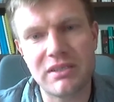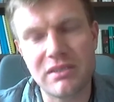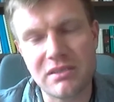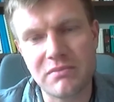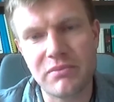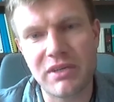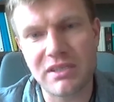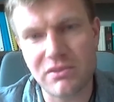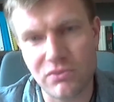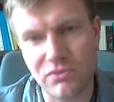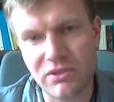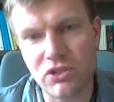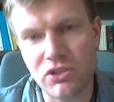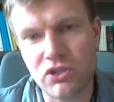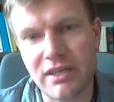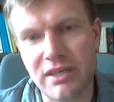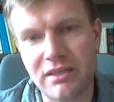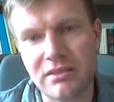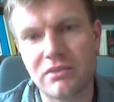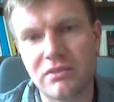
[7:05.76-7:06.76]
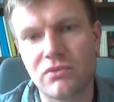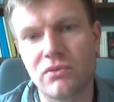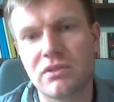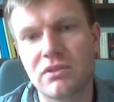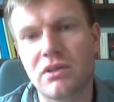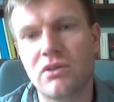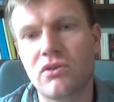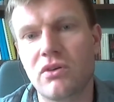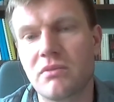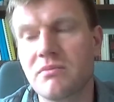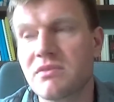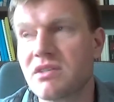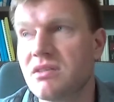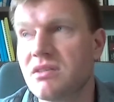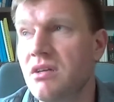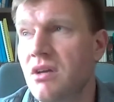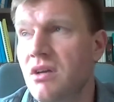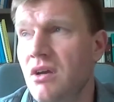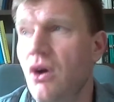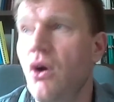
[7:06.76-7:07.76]
bei diesen Personen, die schlechter durchgekommen
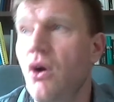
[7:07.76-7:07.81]
sind.